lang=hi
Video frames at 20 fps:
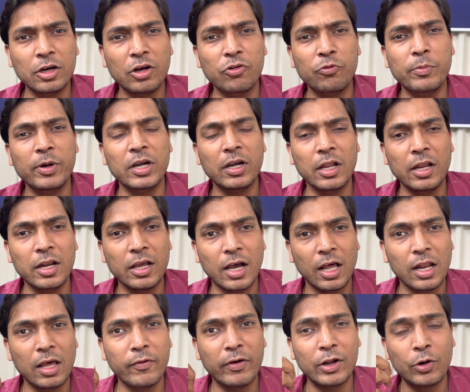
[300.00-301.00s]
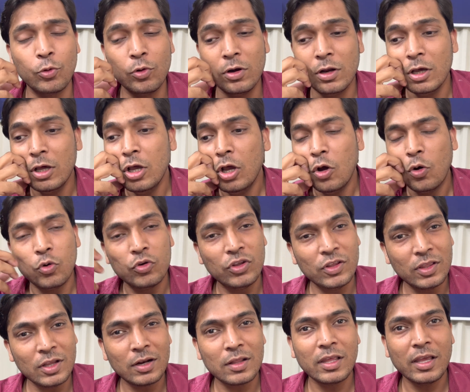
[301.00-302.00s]
गवर्नमेंट ने निकाला हुआ है रूल उसी
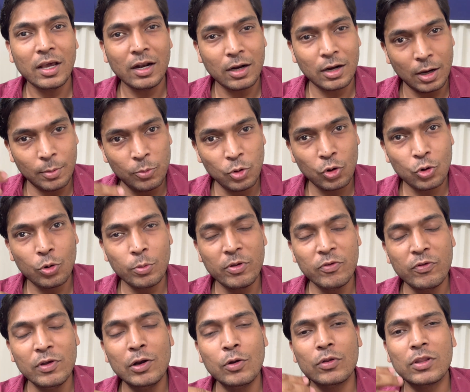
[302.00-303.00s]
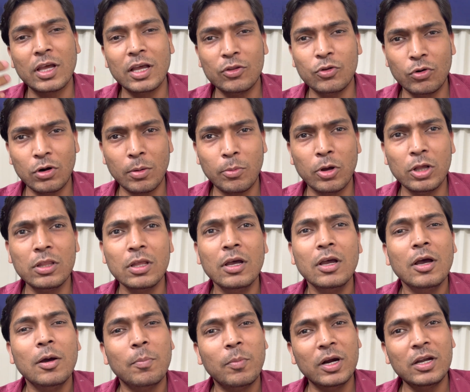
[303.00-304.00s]
तरह से यार हम लोग को भी फील होता है थोड़ा बहुत
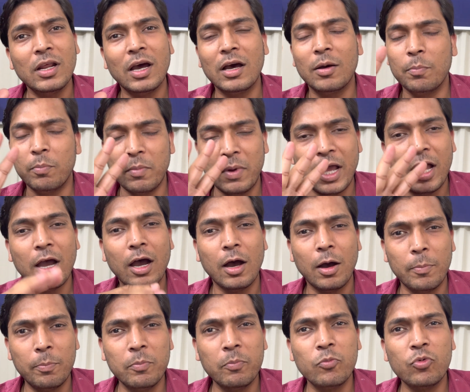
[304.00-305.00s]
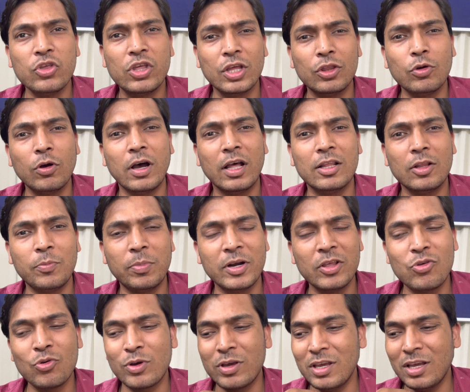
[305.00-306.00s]
बट हाँ मैं अब मुझे तो आदत पड़
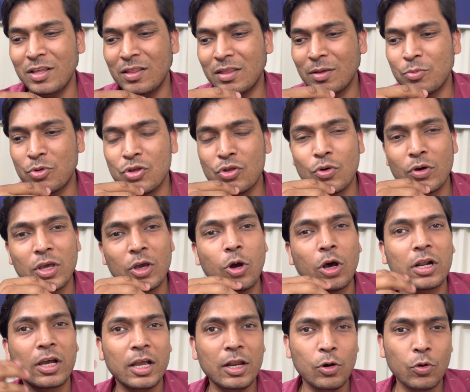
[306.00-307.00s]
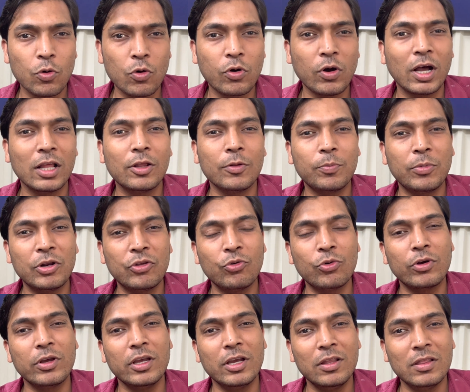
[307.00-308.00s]
चुकी है इन सब चीज़ों की और कई लोगों को आदत पड़
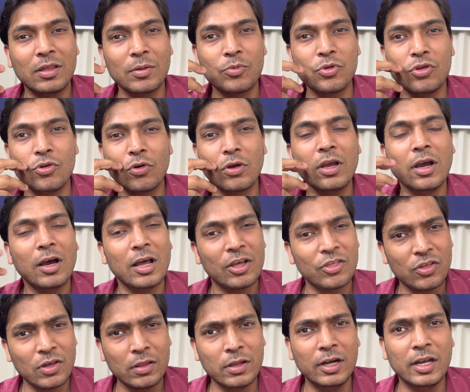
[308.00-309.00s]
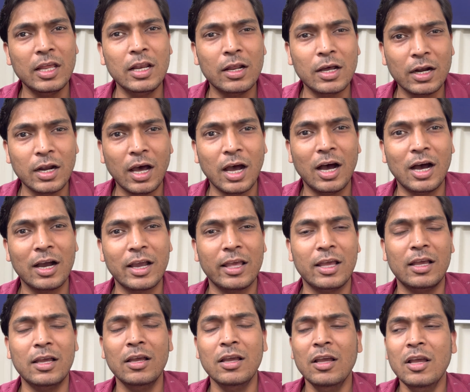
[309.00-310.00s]
चुकी है इन सब चीज़ों की अच्छे से डील करना आ गया
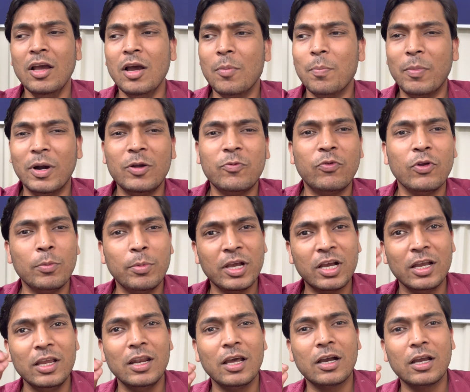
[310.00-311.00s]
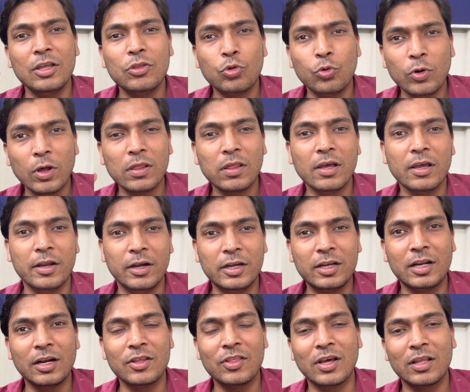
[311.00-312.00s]
है बट फिर भी कहीं ना कहीं थोड़ा सा हिट
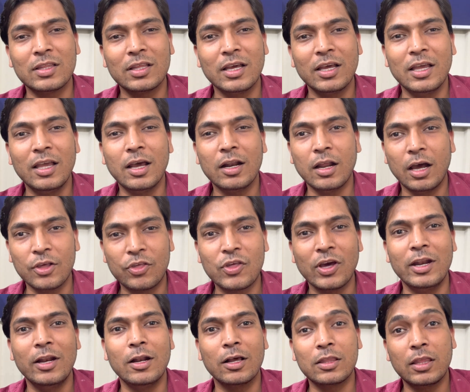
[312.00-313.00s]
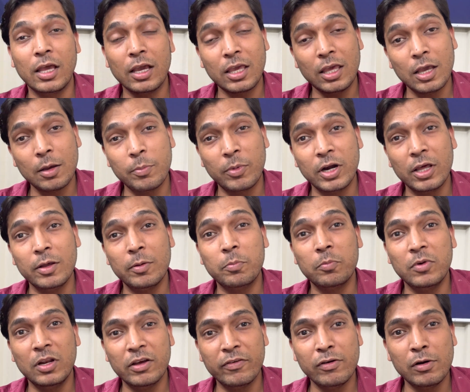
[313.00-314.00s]
कर जाता है यार अच्छा नहीं लगता है कि एक बड़े
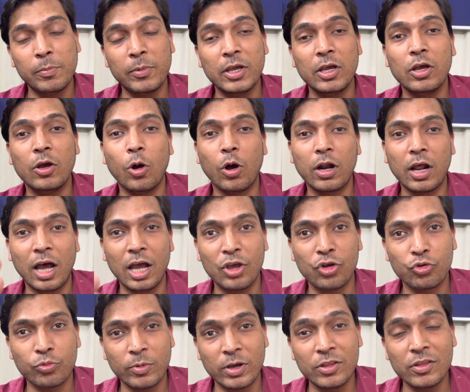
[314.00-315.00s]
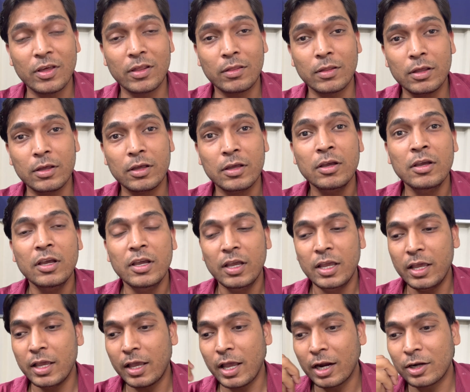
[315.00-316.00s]
लेवल पे और आयुष्मान जैसे
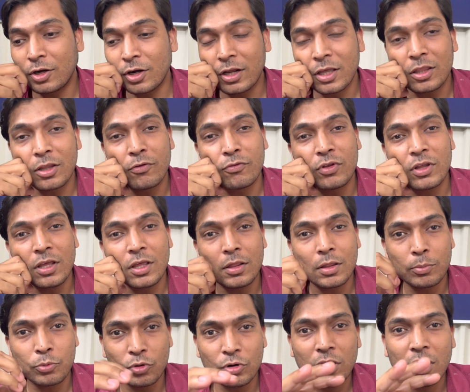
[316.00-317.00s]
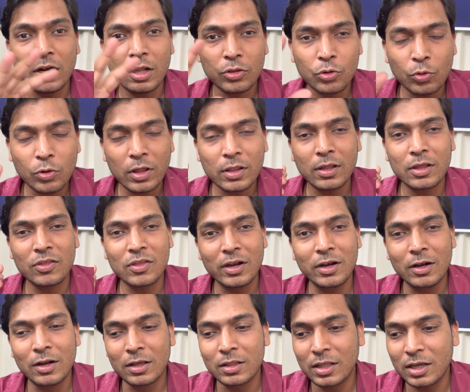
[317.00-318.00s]
एक एक्टर की तरफ से ये सब सुनना ना थोड़ा सा अच्छा नहीं
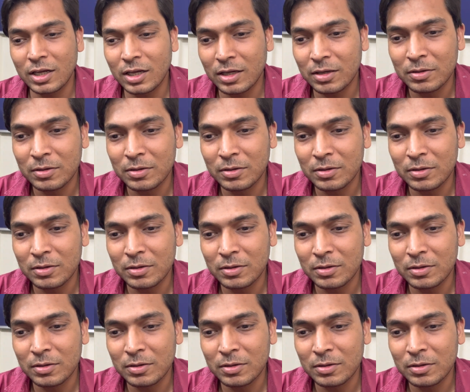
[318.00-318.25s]
लगता है